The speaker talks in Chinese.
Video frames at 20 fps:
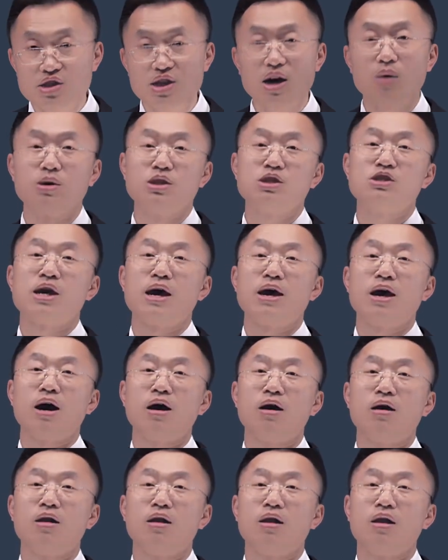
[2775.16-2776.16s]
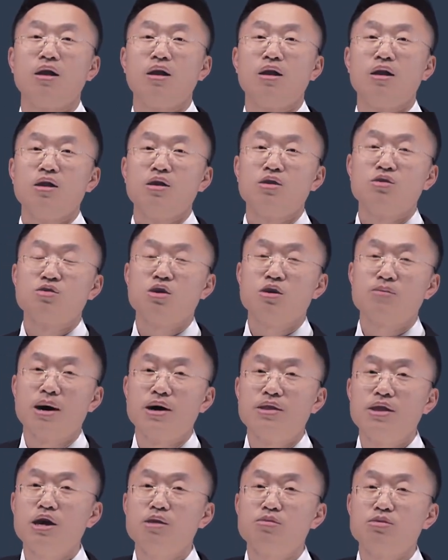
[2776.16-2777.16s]
你欠我的钱呀？所以
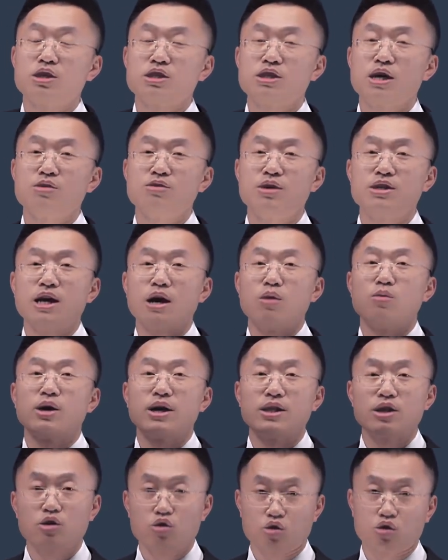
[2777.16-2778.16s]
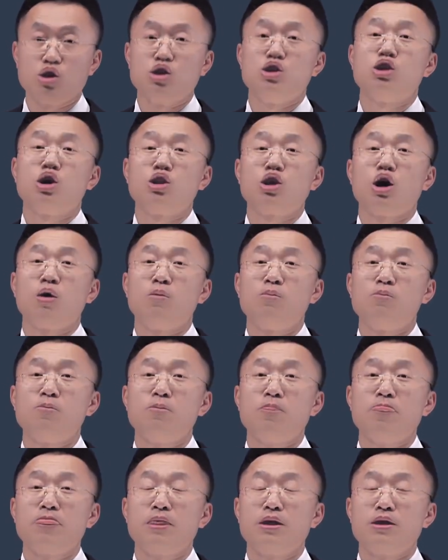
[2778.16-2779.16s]
把内部的债权债务给它抵消掉。
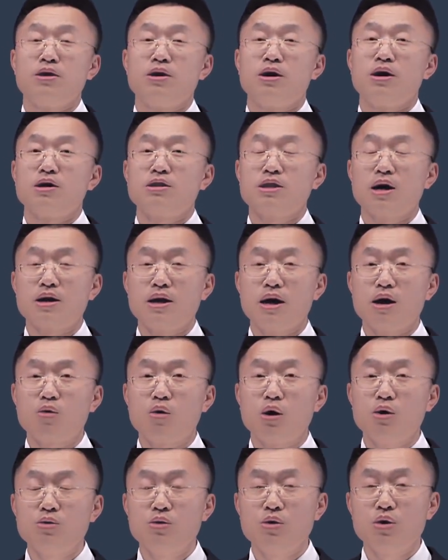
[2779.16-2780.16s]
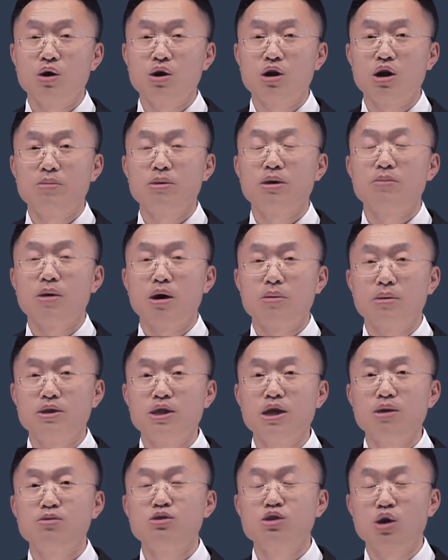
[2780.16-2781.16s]
呃，当然，关于合并报
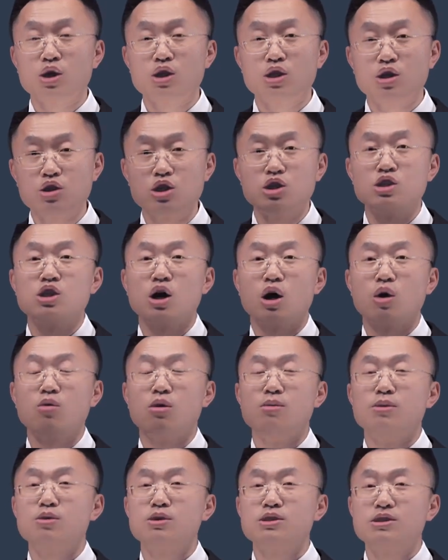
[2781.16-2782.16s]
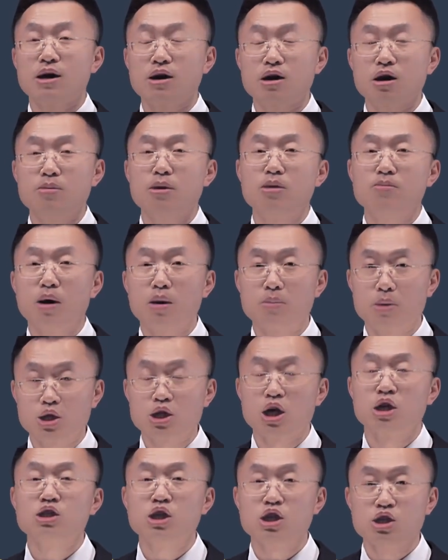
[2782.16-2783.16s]
表内部交易的抵消，我们会在合并报表
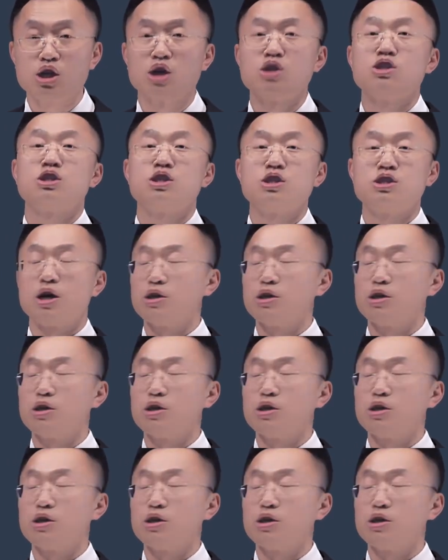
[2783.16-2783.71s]
章节详细的